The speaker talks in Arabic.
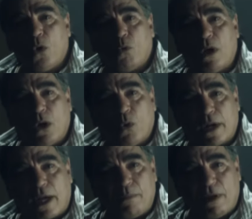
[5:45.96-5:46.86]
ولا هو
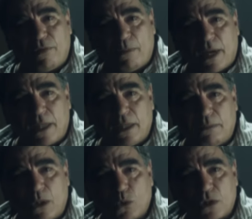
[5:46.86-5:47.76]
الغلبان في البلد ده
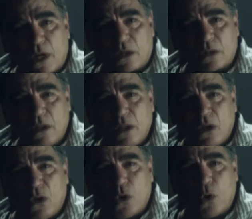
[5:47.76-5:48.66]
مالوش ظهر
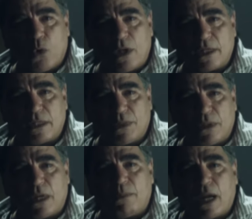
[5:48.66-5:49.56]
هو اللي لازم
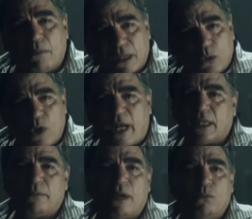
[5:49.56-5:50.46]
ينضرب على بطنه
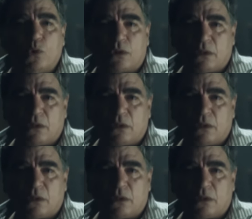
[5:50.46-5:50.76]
لحد ما يموت